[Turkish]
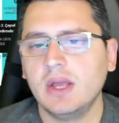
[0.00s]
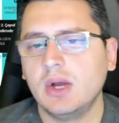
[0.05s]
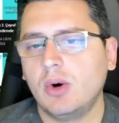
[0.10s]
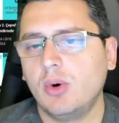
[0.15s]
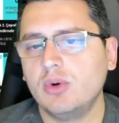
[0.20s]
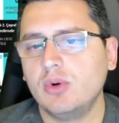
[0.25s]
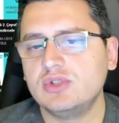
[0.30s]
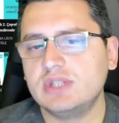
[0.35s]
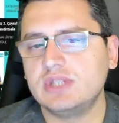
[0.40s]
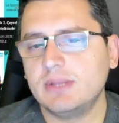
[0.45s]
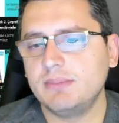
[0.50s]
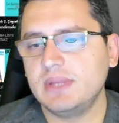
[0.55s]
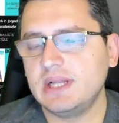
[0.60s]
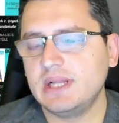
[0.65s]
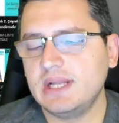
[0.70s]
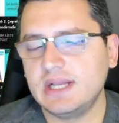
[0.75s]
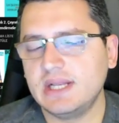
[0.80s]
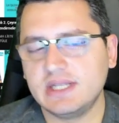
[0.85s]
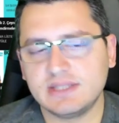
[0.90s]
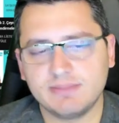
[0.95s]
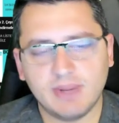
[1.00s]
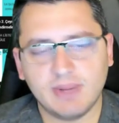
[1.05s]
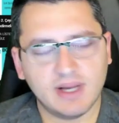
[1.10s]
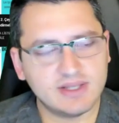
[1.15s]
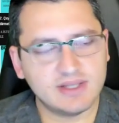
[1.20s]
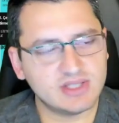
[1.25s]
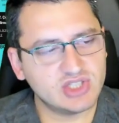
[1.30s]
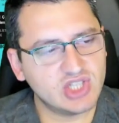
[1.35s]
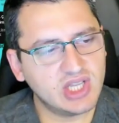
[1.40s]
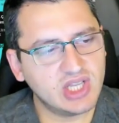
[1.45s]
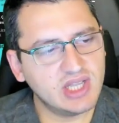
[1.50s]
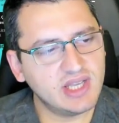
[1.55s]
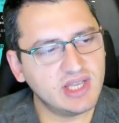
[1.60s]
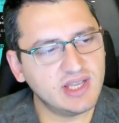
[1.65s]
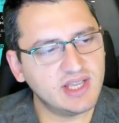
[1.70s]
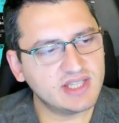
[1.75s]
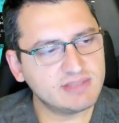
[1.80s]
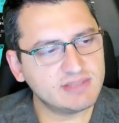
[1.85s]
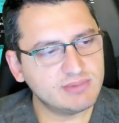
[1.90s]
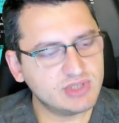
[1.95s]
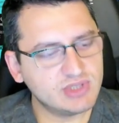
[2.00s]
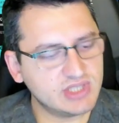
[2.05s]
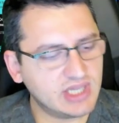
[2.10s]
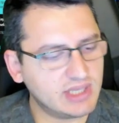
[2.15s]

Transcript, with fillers: O yüzden birileriniz bazı şeyleri yazmış.